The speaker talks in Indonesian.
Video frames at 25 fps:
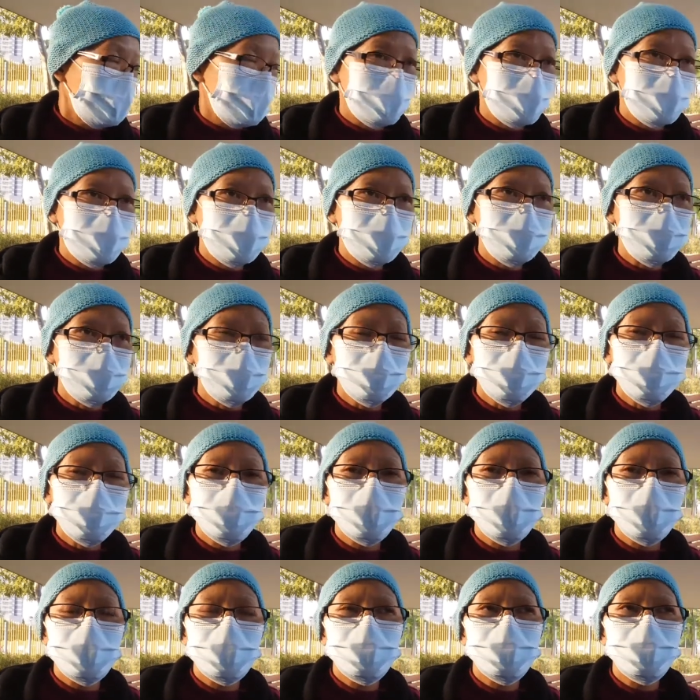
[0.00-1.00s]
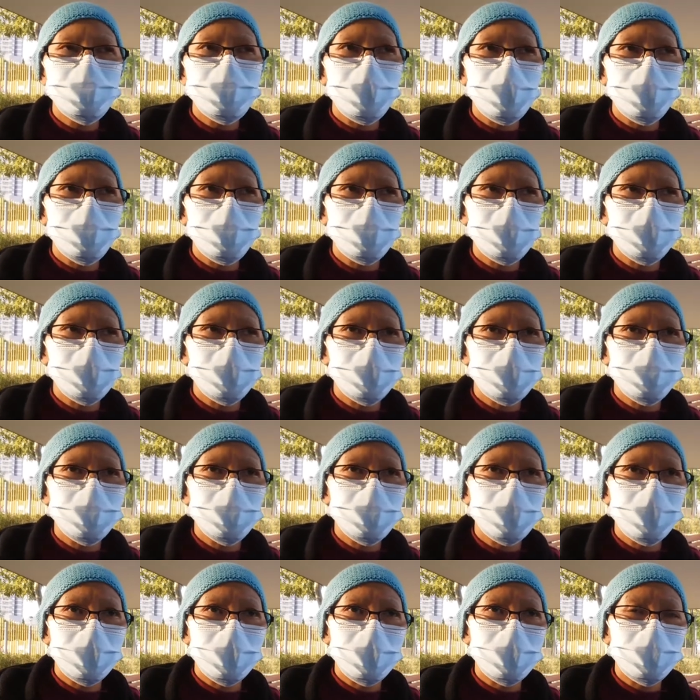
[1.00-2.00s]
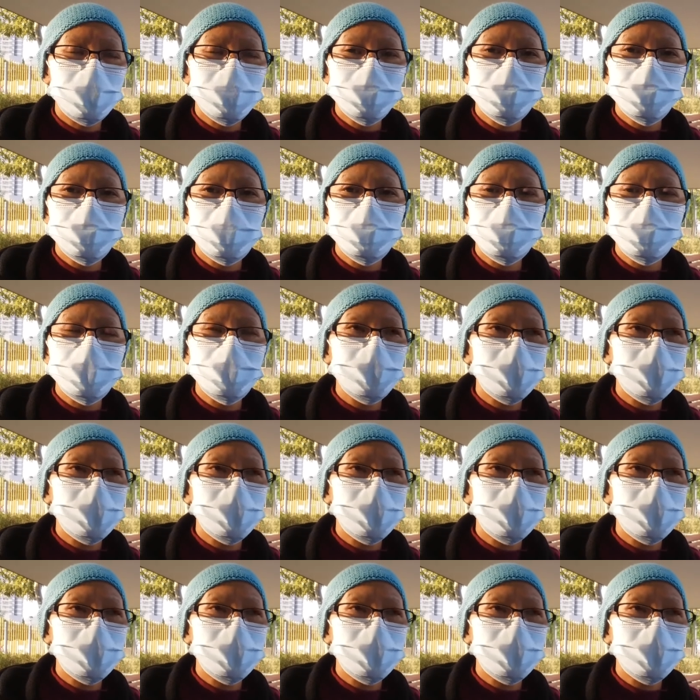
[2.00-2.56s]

karena dulu saya itu nggak nggak ngerti sama